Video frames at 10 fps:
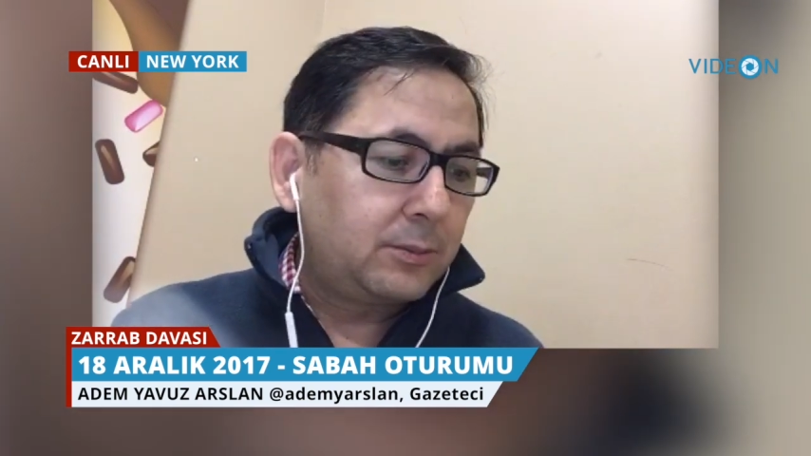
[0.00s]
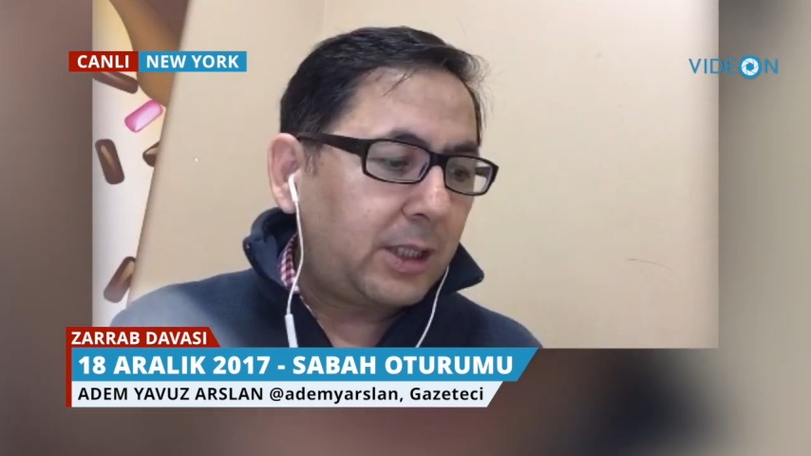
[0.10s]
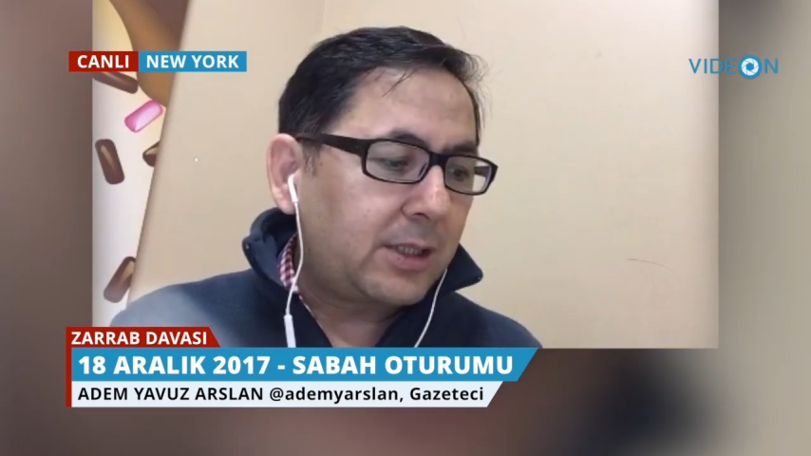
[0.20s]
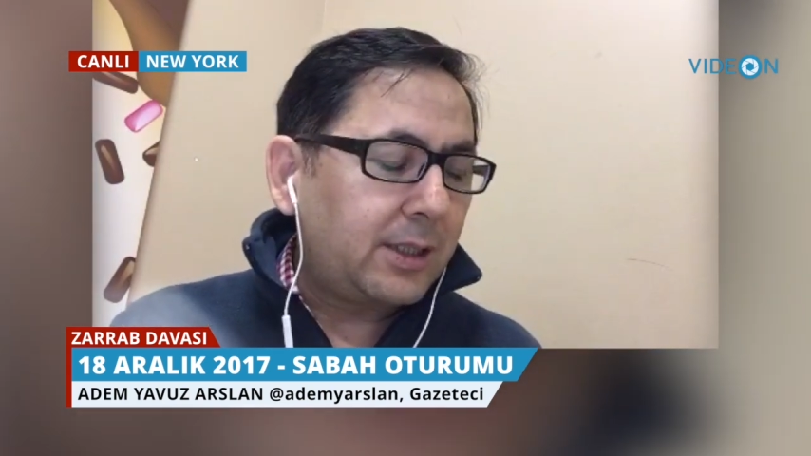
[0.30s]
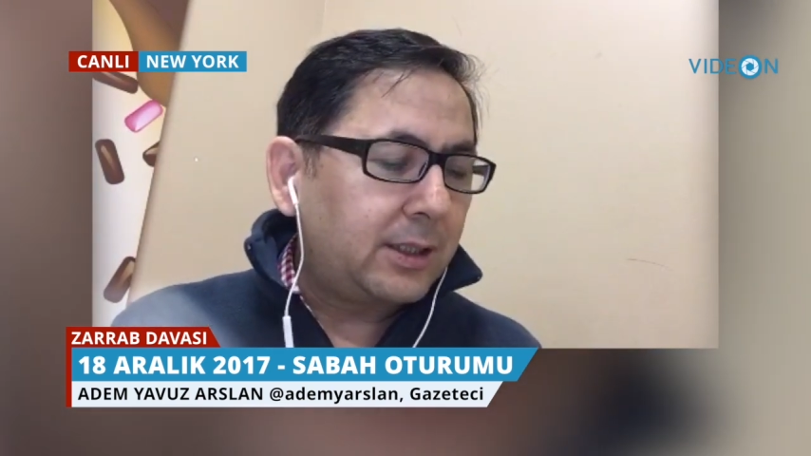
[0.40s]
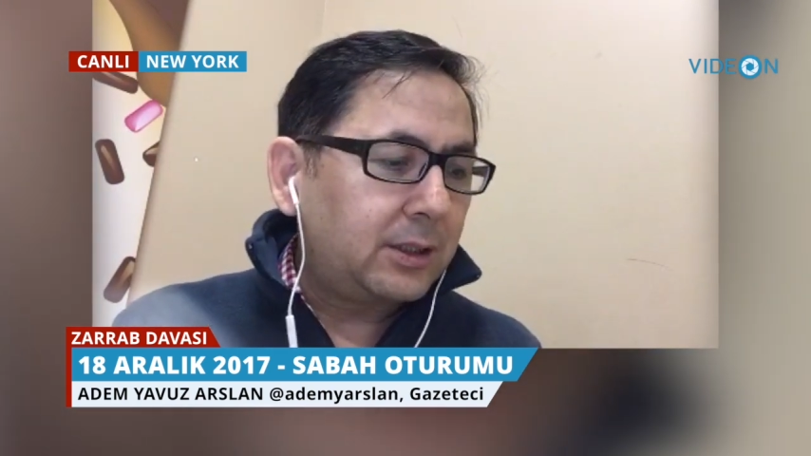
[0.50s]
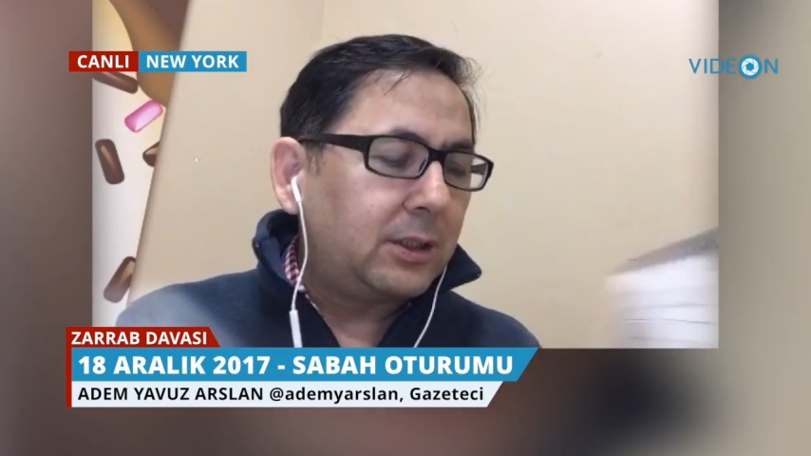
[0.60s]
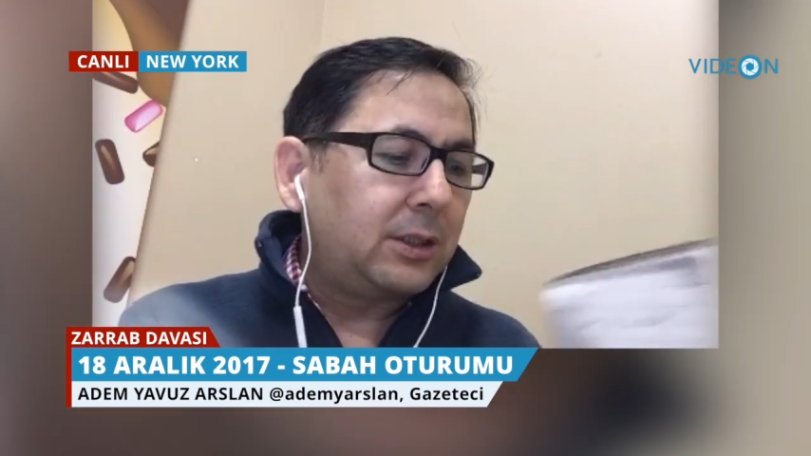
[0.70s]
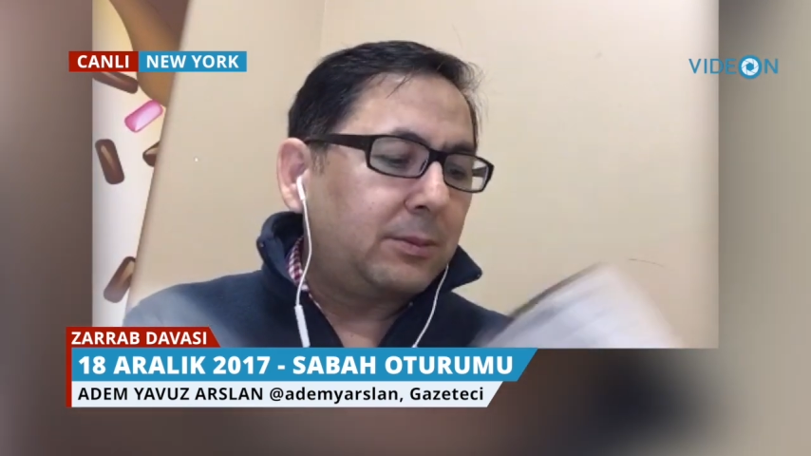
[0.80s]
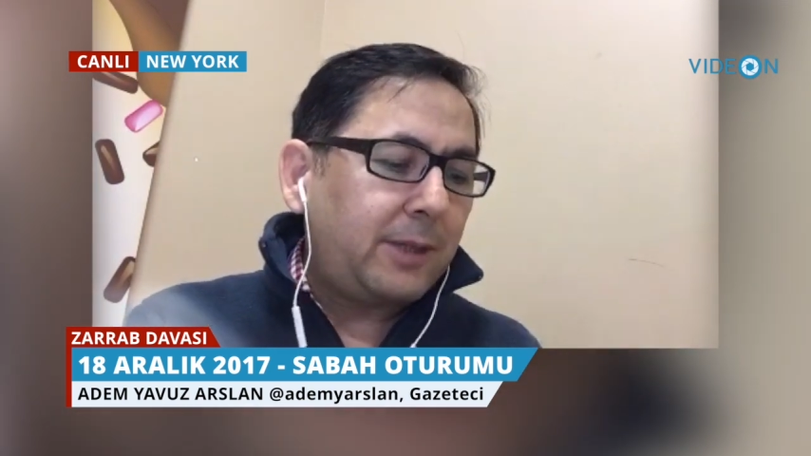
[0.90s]

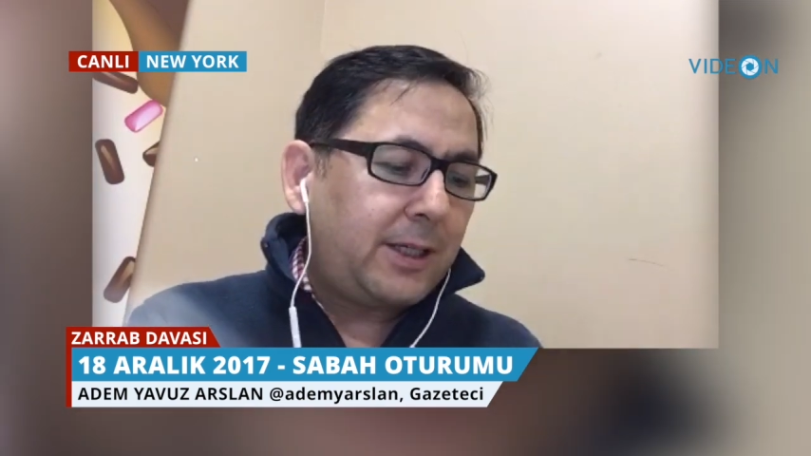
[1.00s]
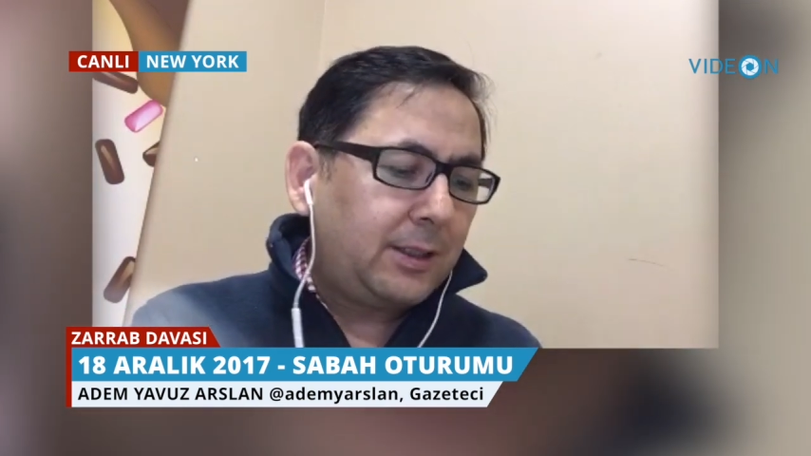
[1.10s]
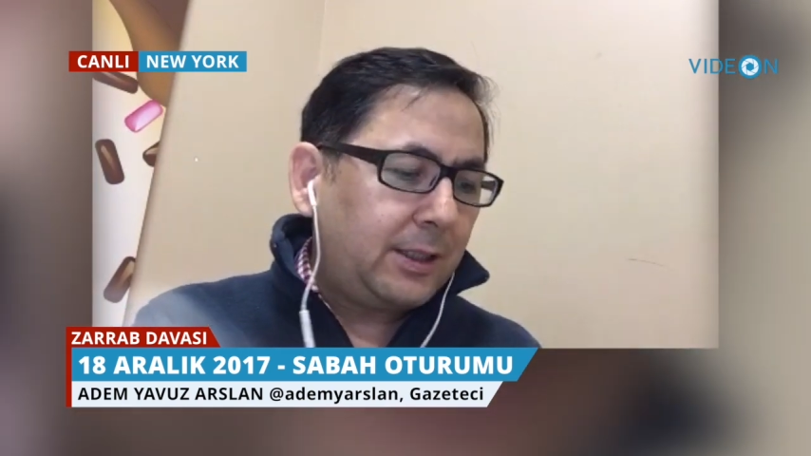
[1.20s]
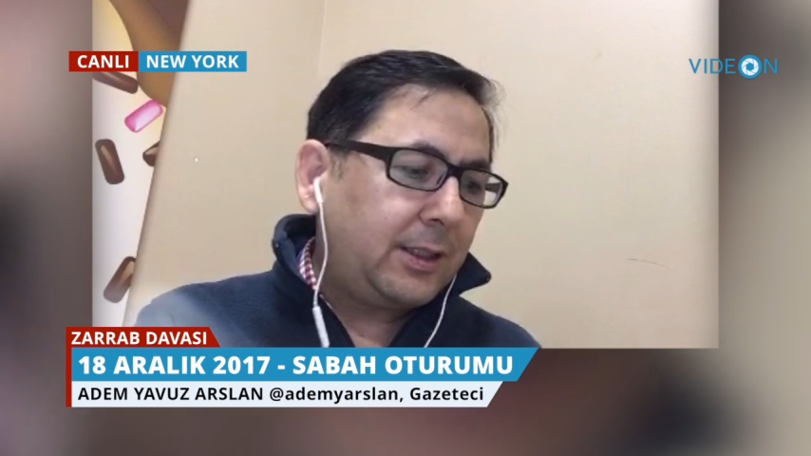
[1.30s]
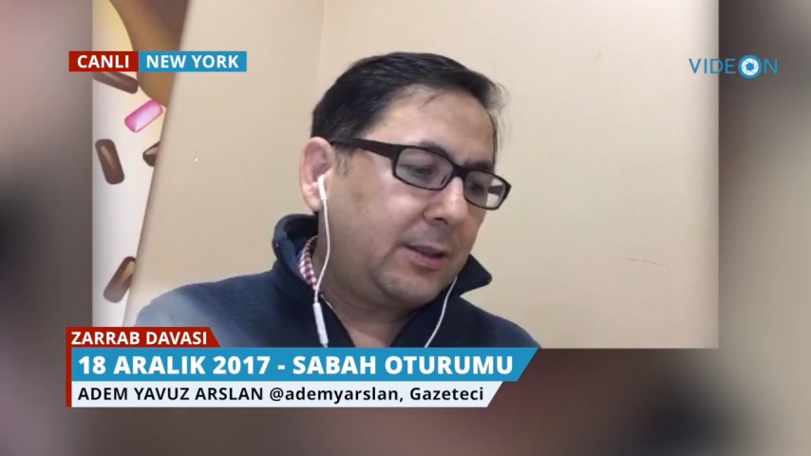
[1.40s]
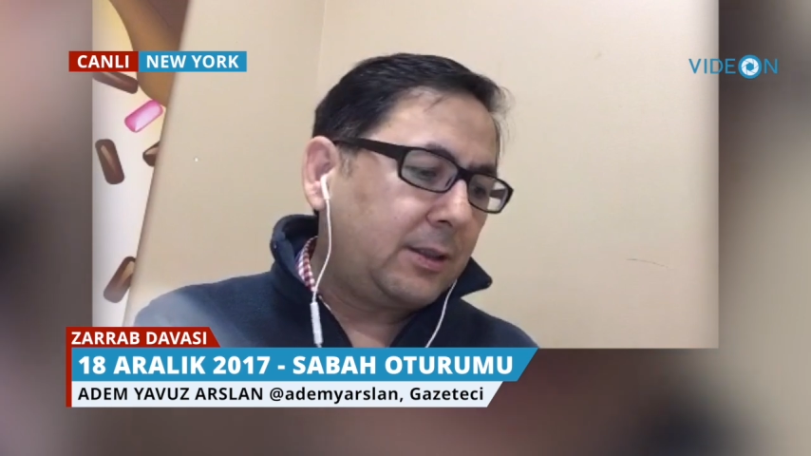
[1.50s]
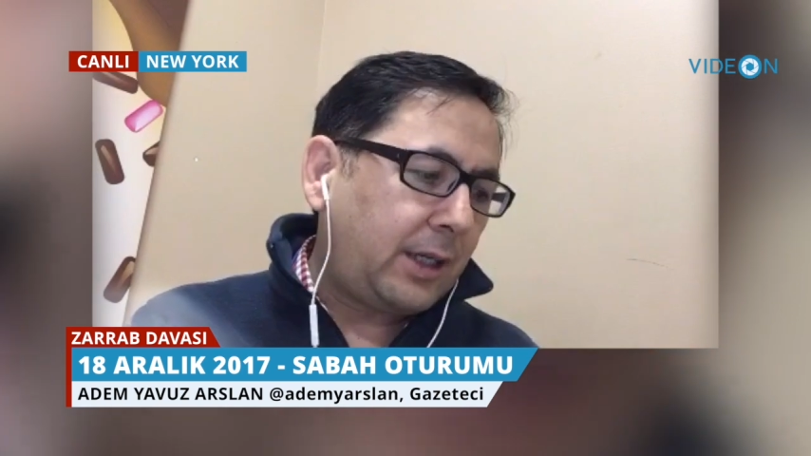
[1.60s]
başlangıç itibariyle